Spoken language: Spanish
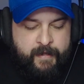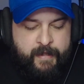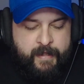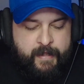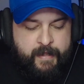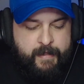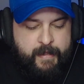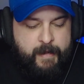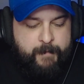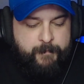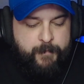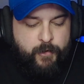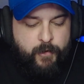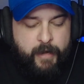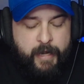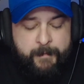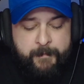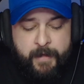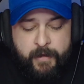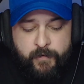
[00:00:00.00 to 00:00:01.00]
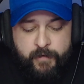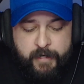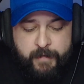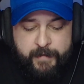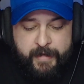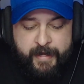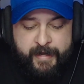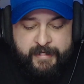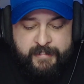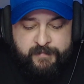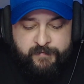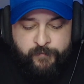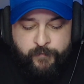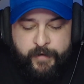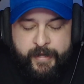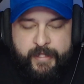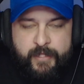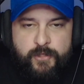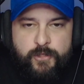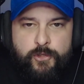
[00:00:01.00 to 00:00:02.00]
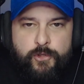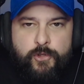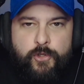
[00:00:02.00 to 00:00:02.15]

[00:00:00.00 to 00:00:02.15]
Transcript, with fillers: Eh, el problema con Avilés fue